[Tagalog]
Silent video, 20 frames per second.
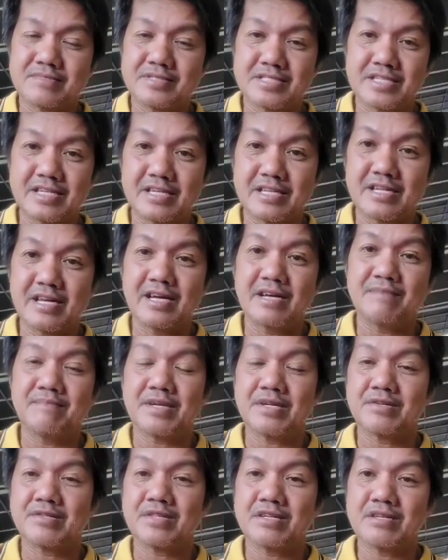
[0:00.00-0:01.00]
Sige lang,
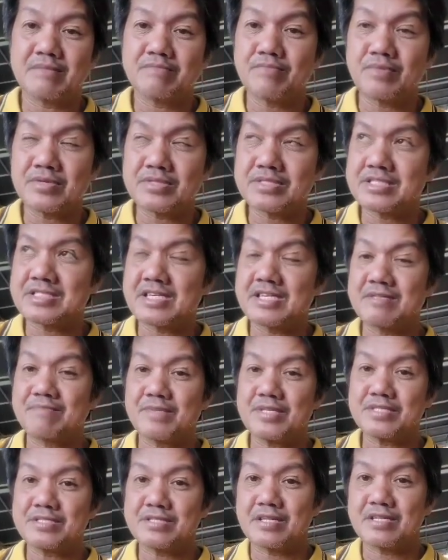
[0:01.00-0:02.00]
meron na rin pong
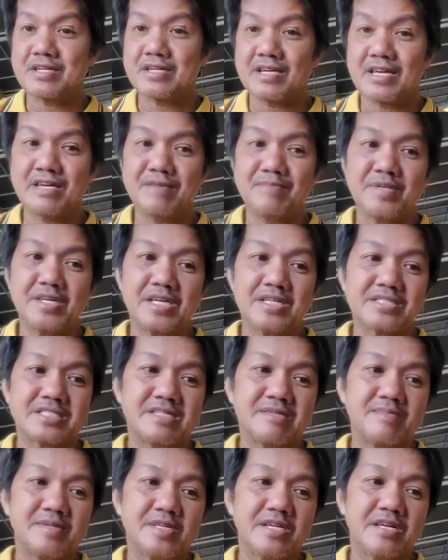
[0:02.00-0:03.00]
statement yan ng
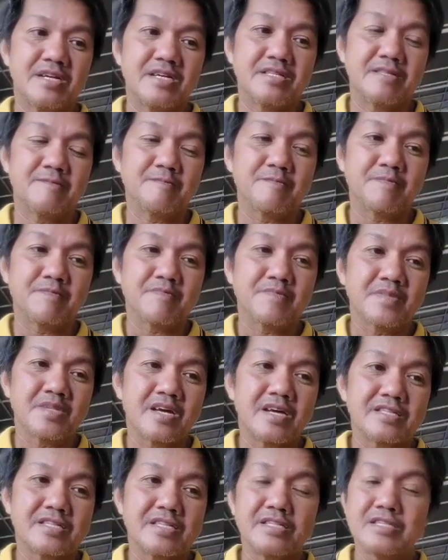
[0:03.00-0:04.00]
ABS-CBN
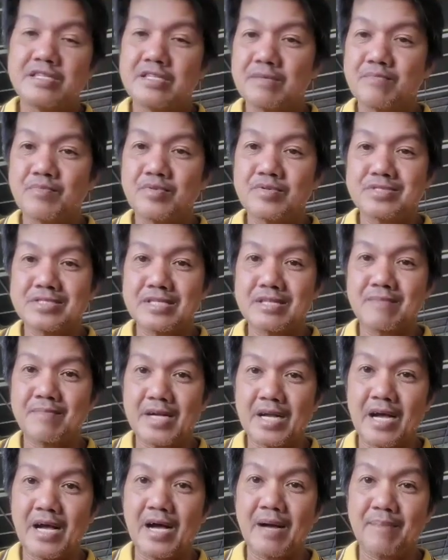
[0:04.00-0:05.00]
at hindi na po sila
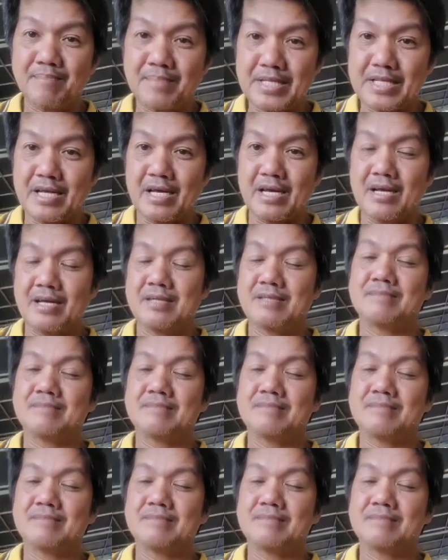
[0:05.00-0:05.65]
mag-aapila.